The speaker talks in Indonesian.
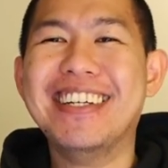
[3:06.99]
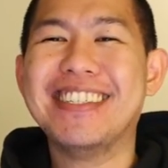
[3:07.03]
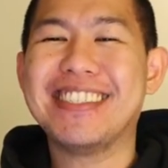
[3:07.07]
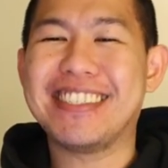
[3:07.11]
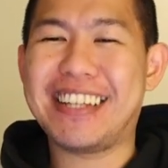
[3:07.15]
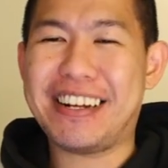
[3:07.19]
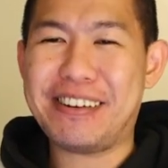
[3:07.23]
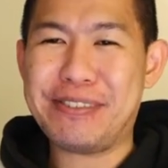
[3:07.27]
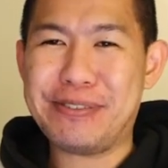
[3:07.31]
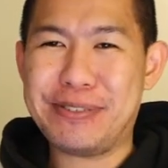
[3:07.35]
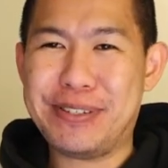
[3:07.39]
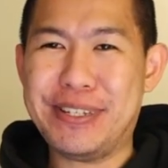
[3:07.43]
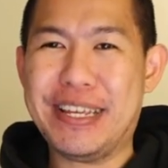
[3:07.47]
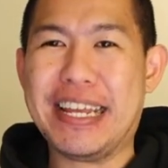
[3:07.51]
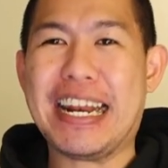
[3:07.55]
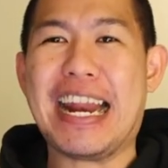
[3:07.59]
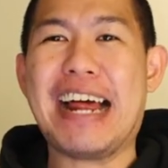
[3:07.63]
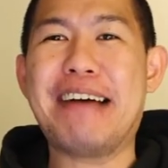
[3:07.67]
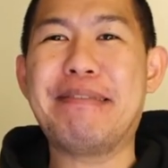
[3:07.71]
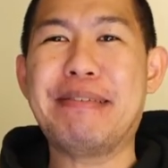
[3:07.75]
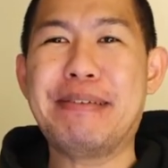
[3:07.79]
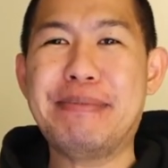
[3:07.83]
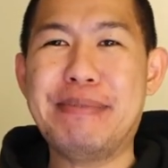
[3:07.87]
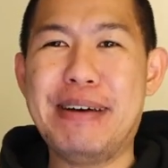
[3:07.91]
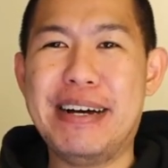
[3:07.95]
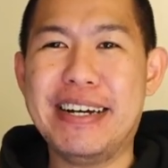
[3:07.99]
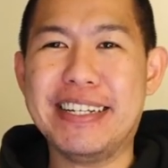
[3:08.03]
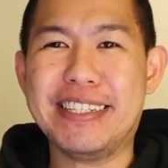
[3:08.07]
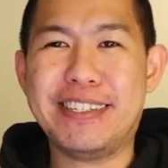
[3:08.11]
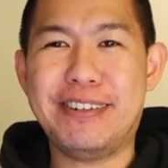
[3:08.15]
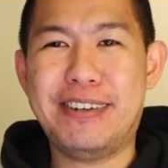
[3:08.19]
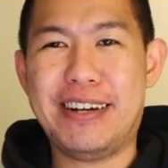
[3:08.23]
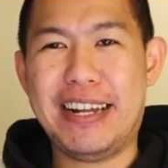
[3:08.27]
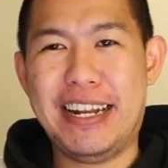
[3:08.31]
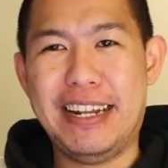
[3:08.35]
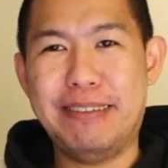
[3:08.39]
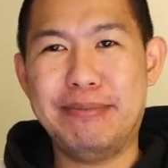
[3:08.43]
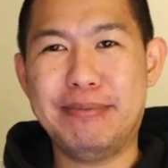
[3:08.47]
Seru sih ramai banget
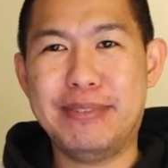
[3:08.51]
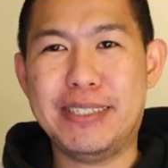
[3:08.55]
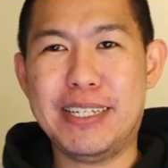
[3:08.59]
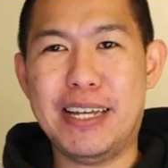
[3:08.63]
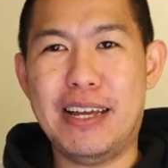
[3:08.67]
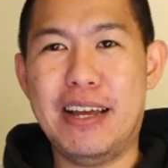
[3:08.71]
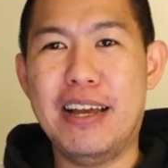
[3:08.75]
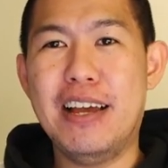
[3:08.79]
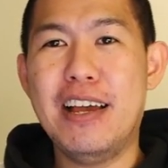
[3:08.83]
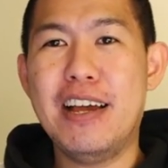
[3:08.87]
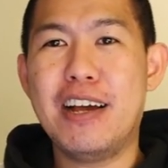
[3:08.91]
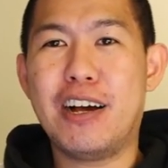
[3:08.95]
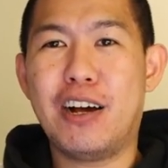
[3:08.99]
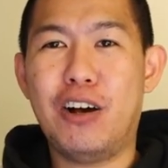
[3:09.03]
kalau kalian bisa.